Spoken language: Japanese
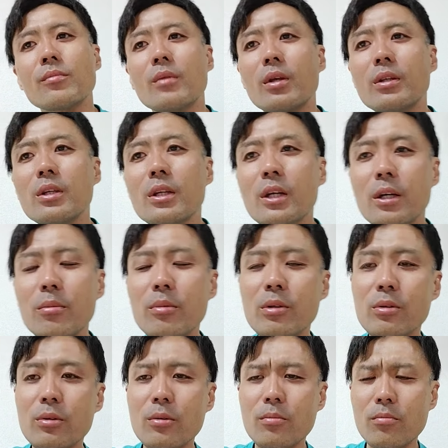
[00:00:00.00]
で、2回目
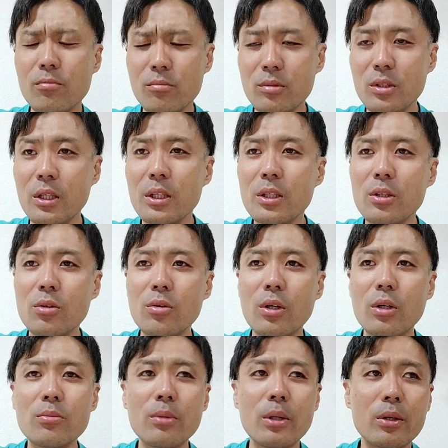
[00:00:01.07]
の再起動
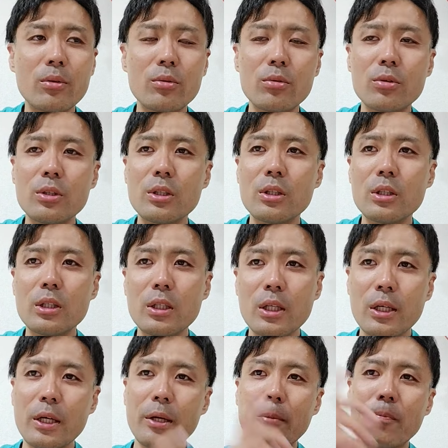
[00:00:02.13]
がうまいこと言っ
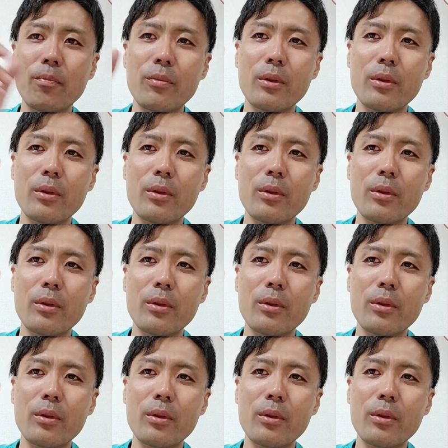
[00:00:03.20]
て、